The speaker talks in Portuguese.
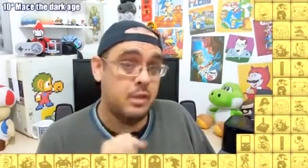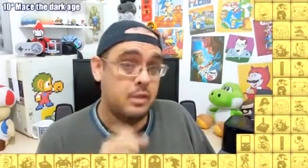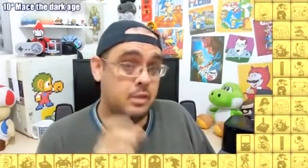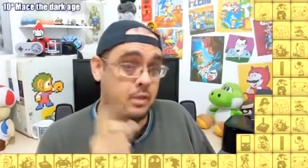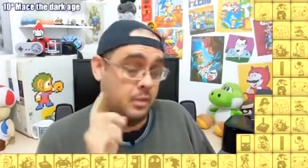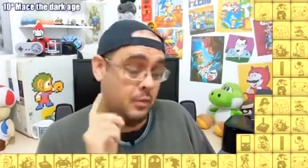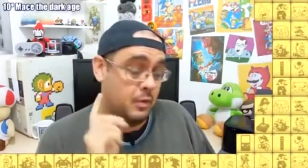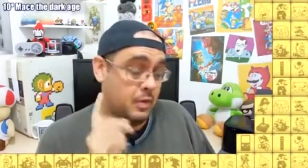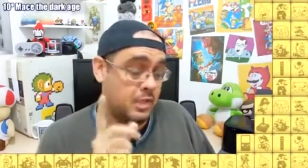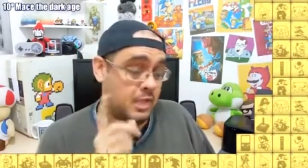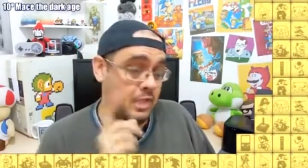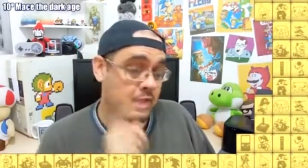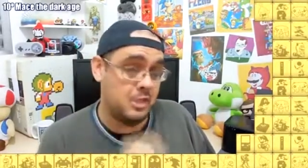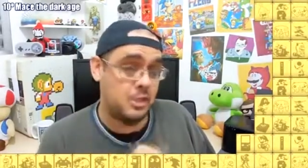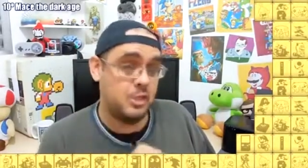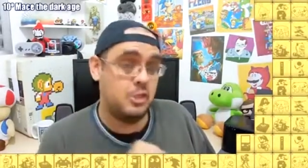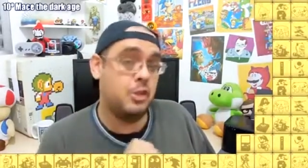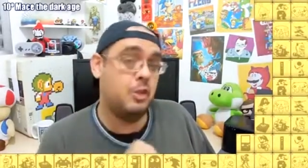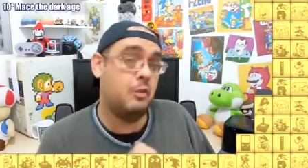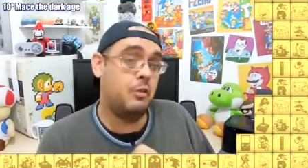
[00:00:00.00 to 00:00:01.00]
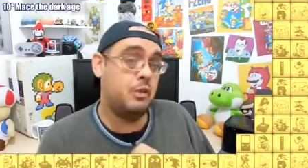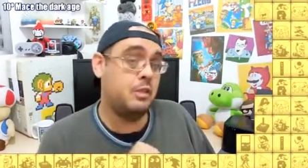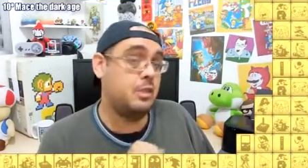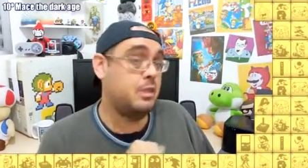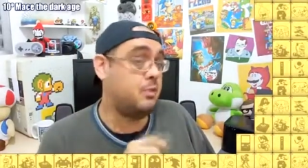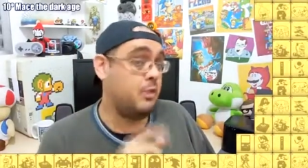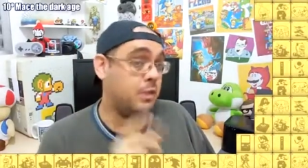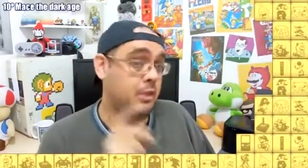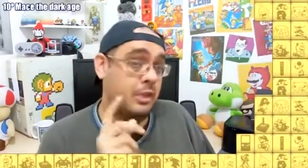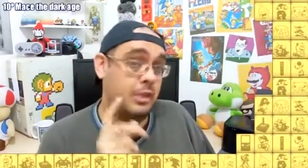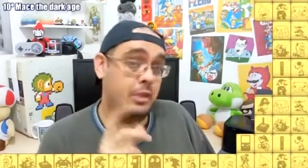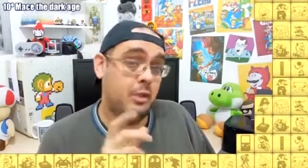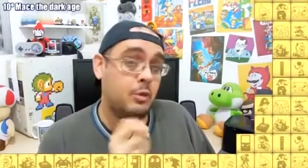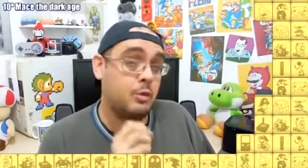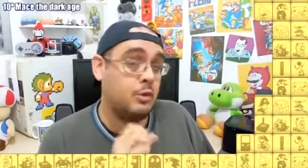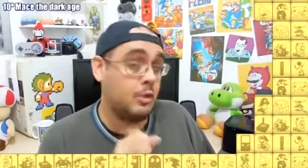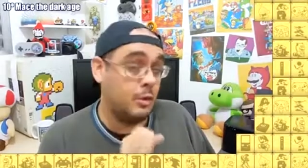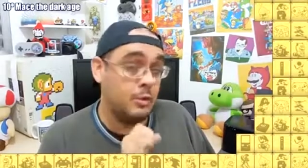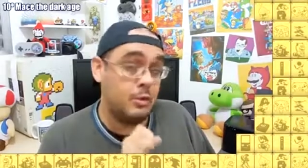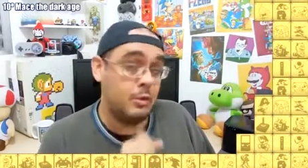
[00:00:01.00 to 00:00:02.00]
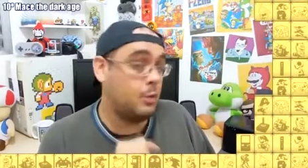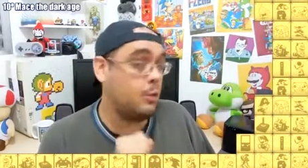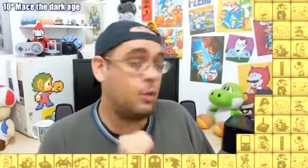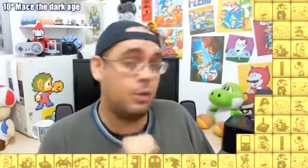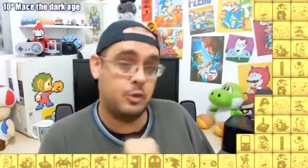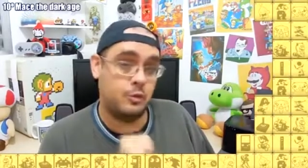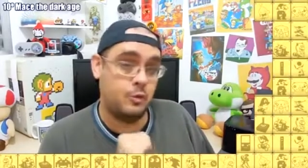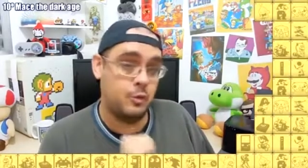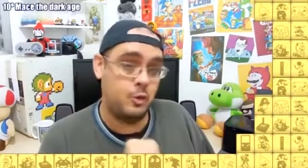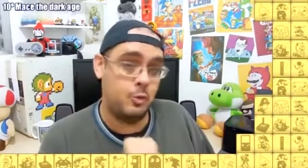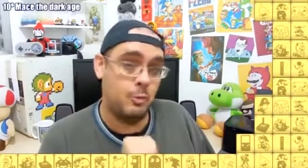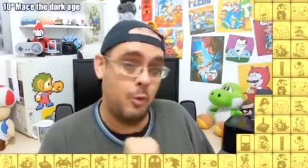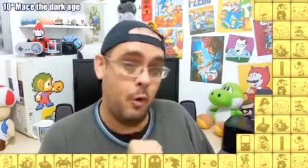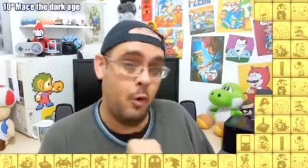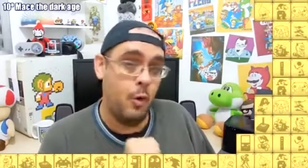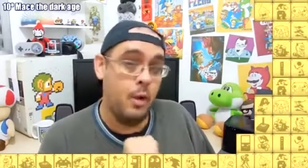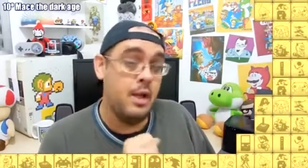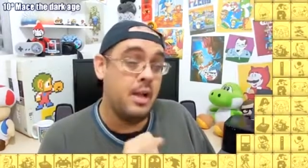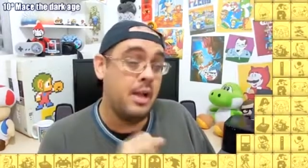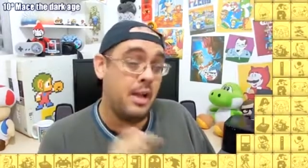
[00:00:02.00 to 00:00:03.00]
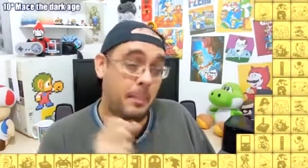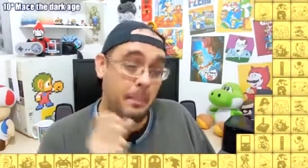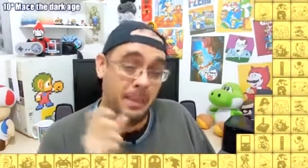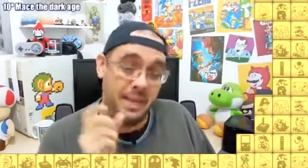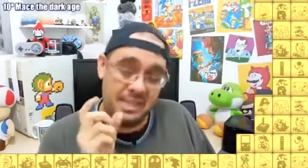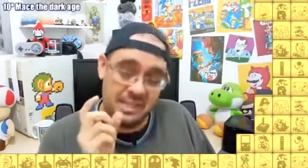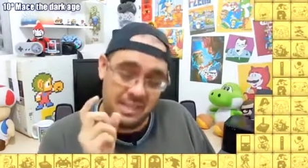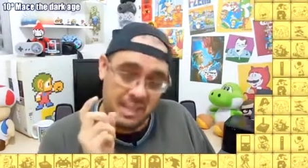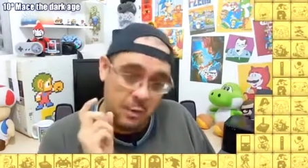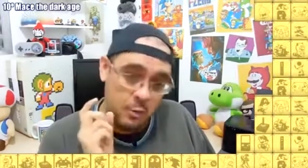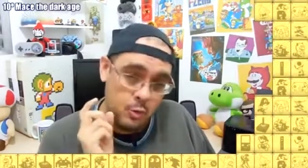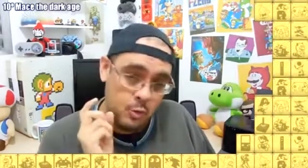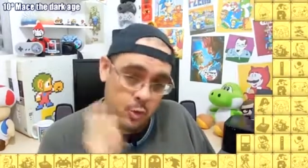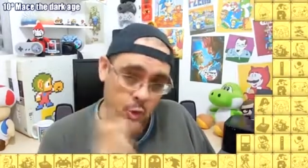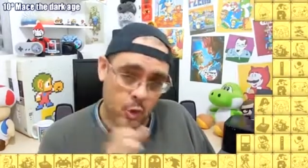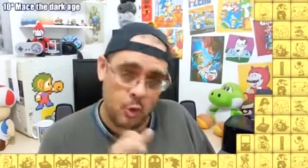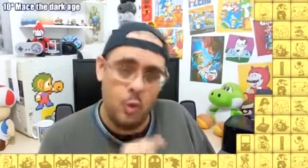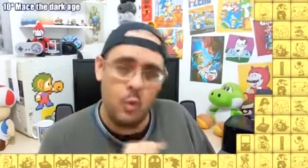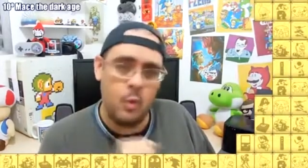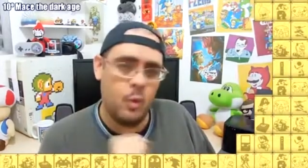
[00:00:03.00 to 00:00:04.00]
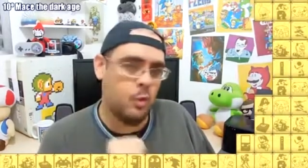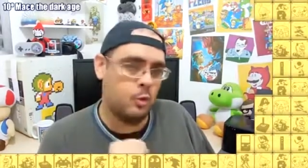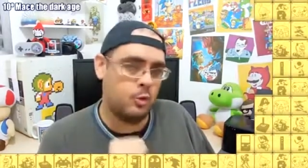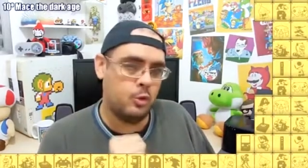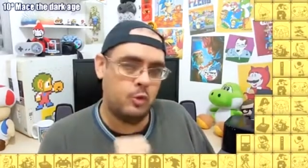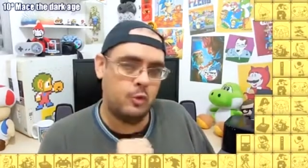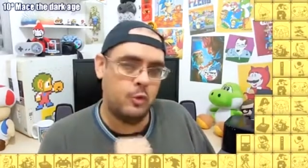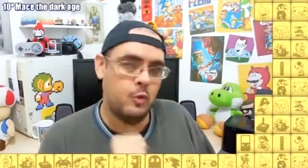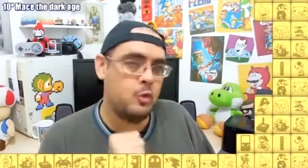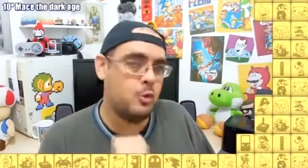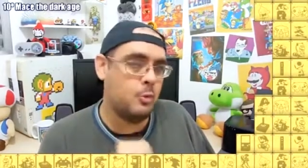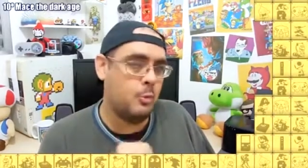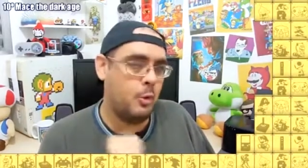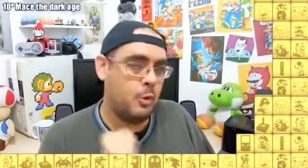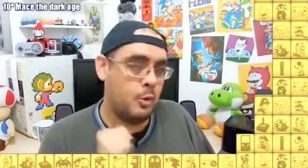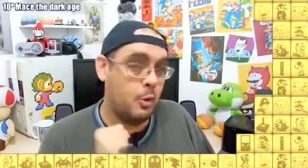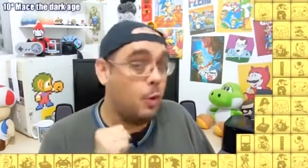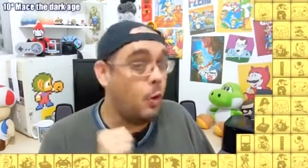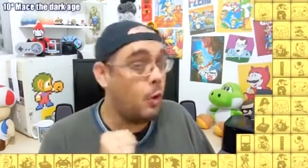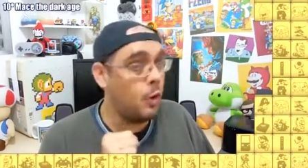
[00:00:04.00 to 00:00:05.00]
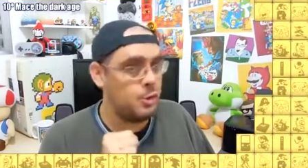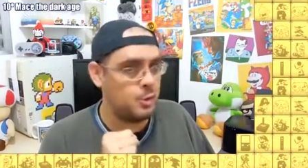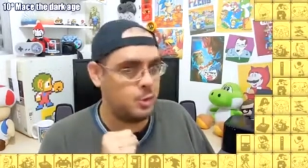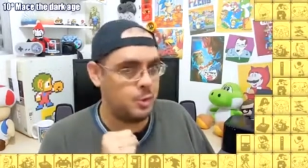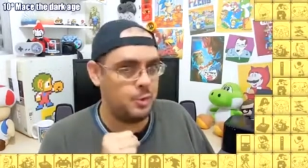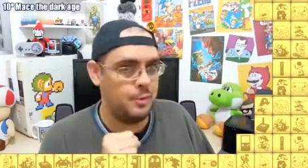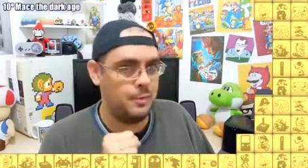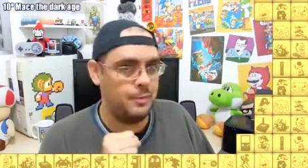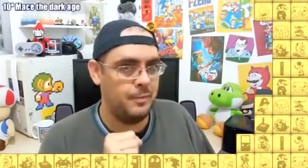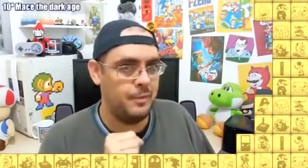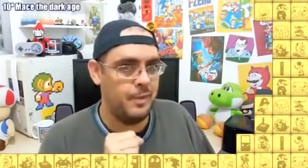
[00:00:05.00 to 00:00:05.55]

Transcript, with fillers: Se vocês assistirem o vídeo, vocês vão entender o tanto que eu não gosto de futebol. Mas tem um jogo ou outro de futebol que eu gosto.